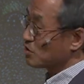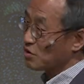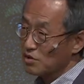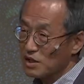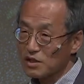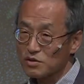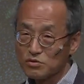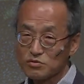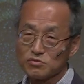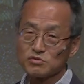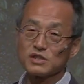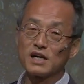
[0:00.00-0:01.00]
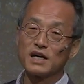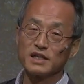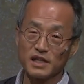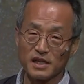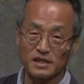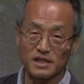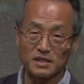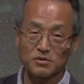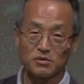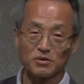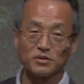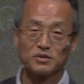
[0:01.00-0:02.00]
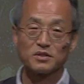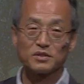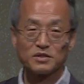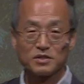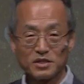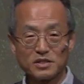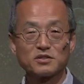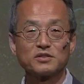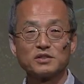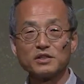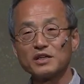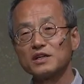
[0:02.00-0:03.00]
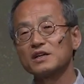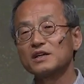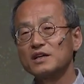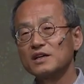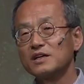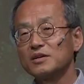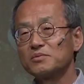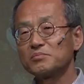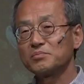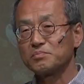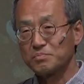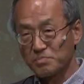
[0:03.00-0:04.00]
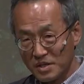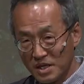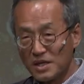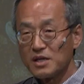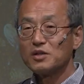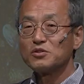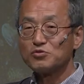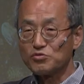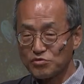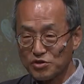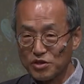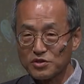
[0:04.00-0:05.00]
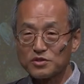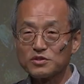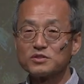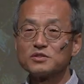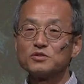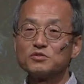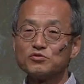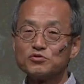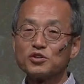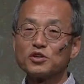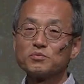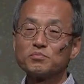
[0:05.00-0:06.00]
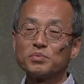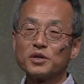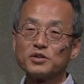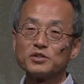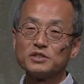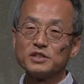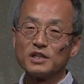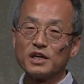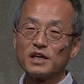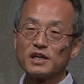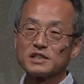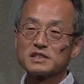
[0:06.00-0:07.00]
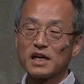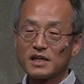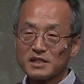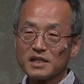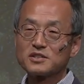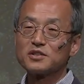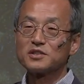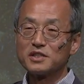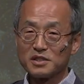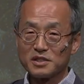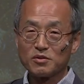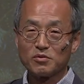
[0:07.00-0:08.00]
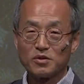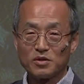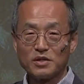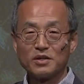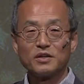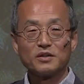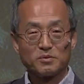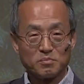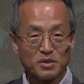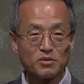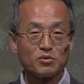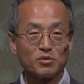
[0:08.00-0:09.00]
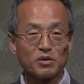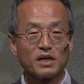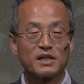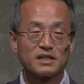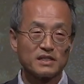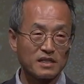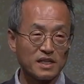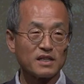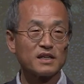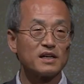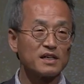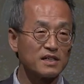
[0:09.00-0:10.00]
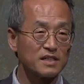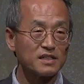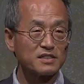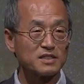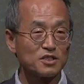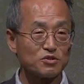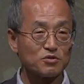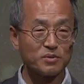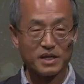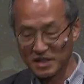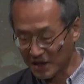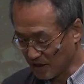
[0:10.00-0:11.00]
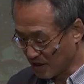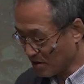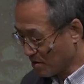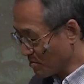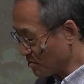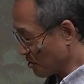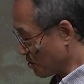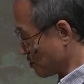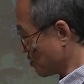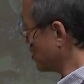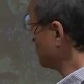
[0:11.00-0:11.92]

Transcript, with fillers: 덜 낳고 누구는 아예 안 낳고 그래서 이게 유전 유전 변이의 상대적인 빈도가 달라질 수밖에 없는 거죠.